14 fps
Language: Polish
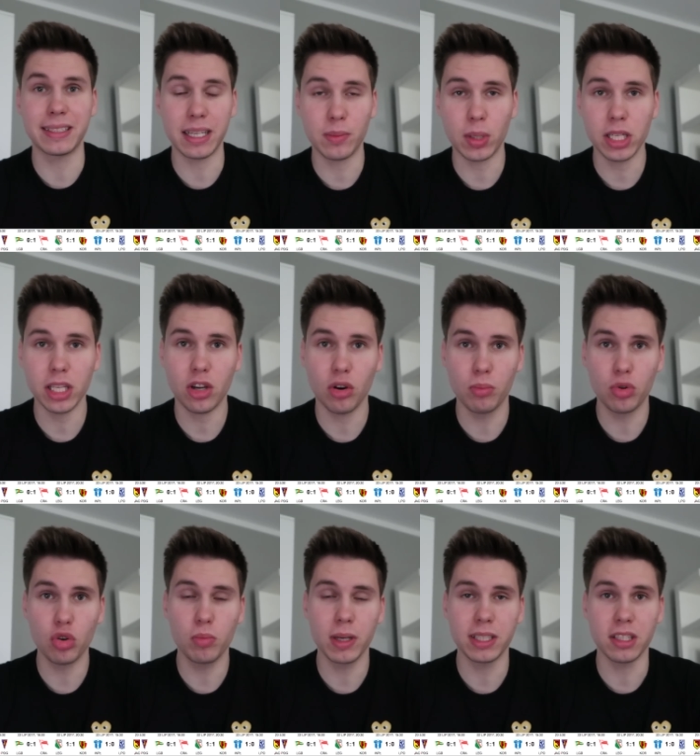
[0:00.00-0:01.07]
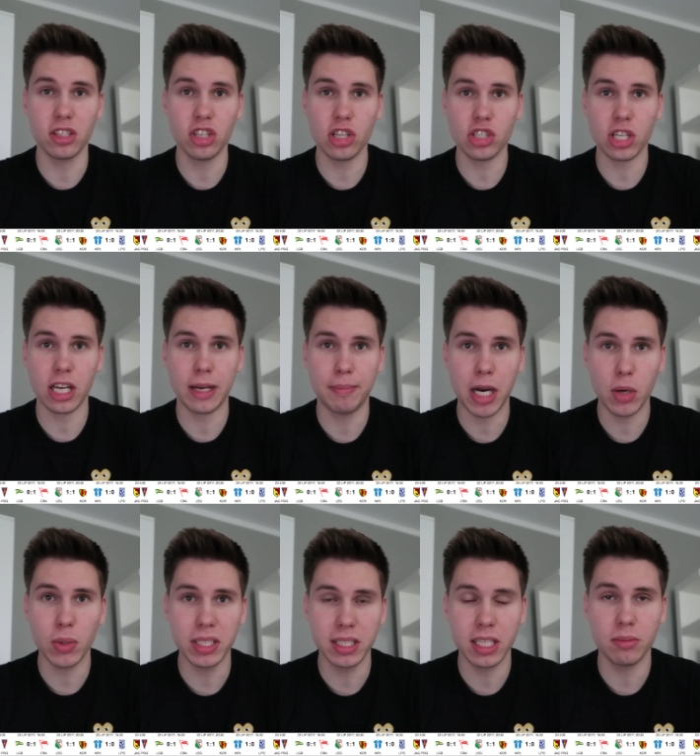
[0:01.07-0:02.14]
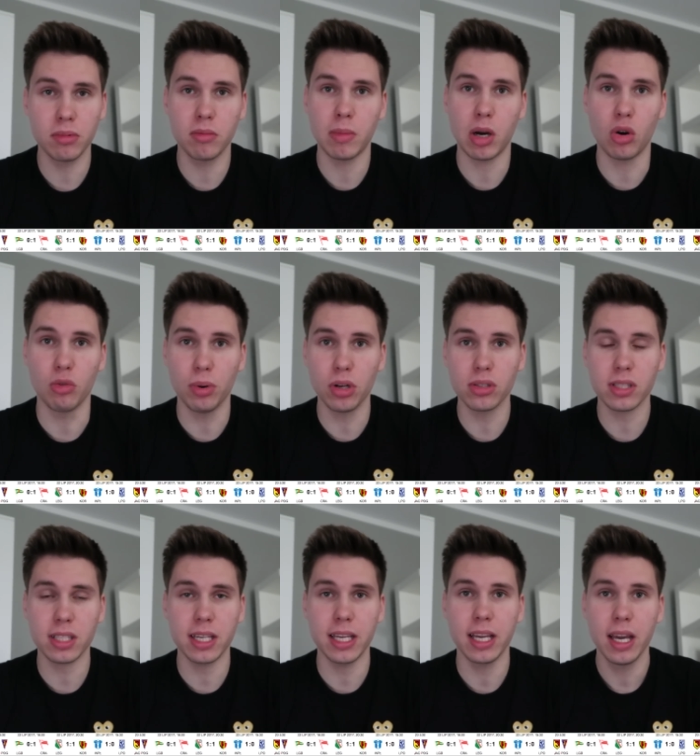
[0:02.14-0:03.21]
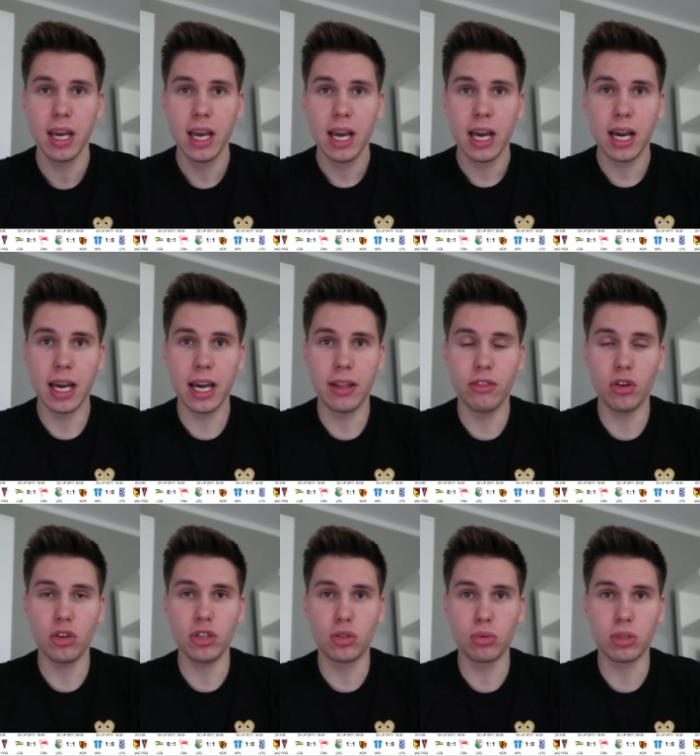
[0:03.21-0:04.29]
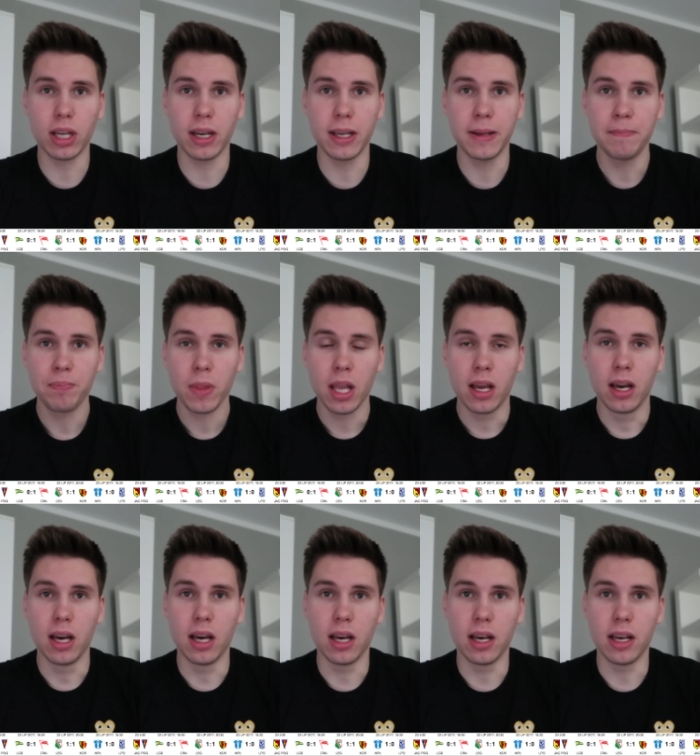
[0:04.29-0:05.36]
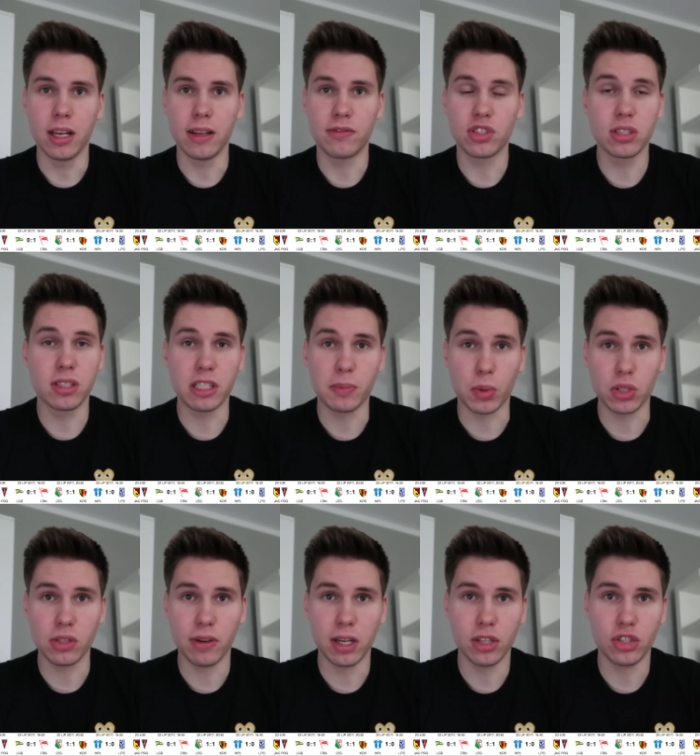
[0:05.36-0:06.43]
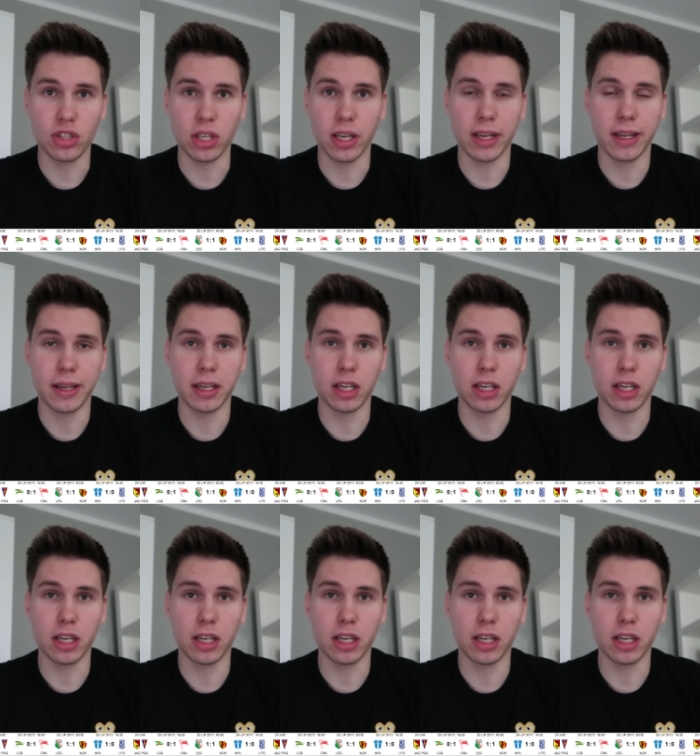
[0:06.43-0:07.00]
Termaliką Brukben Nieciecza. Małe derby Małopolski. E, no i tutaj e, wszyscy spodziewali się